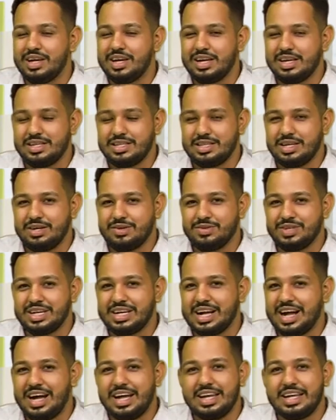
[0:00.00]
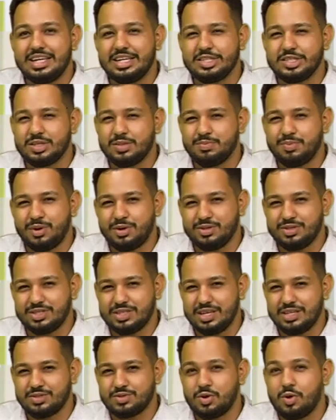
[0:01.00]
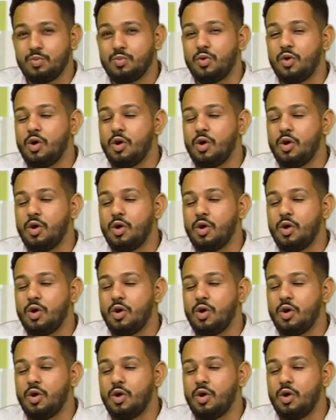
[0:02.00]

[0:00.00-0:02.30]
Então encarei esse processo como uma